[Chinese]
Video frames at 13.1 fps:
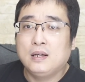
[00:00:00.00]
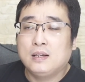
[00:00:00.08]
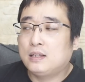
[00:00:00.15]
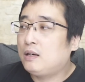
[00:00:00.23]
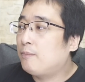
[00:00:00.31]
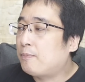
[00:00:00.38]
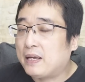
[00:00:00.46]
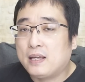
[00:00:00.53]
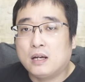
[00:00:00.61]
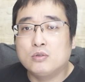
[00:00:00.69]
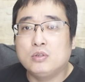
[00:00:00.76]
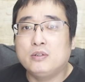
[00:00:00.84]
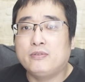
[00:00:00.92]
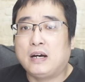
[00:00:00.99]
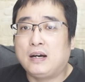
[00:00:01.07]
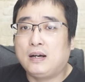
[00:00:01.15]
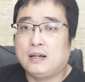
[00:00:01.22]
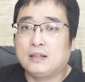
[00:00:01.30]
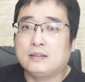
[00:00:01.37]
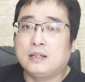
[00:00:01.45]
然后北洋军
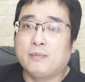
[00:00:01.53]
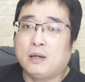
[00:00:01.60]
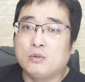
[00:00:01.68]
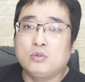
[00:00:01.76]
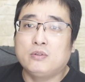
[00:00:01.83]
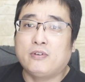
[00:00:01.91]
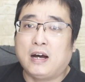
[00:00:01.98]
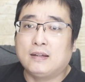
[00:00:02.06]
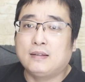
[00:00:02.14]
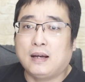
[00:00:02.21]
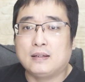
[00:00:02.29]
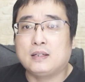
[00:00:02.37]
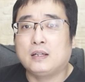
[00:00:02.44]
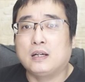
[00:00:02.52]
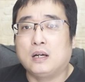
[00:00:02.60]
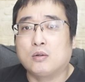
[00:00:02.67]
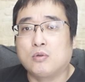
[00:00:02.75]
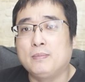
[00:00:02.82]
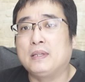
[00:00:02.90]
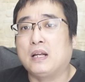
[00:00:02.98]
阀这帮军阀在这个
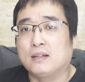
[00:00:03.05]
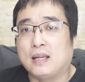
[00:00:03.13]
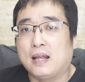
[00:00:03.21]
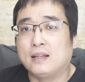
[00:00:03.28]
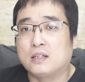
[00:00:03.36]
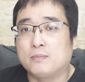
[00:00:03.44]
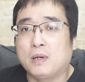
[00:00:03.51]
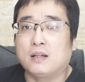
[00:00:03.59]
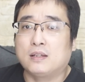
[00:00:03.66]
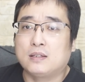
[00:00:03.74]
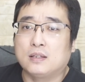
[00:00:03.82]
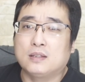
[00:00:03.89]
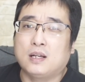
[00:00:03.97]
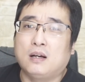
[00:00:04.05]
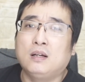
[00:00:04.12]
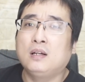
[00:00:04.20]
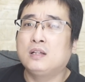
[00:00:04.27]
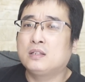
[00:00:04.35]
国民党眼里什么样的形象？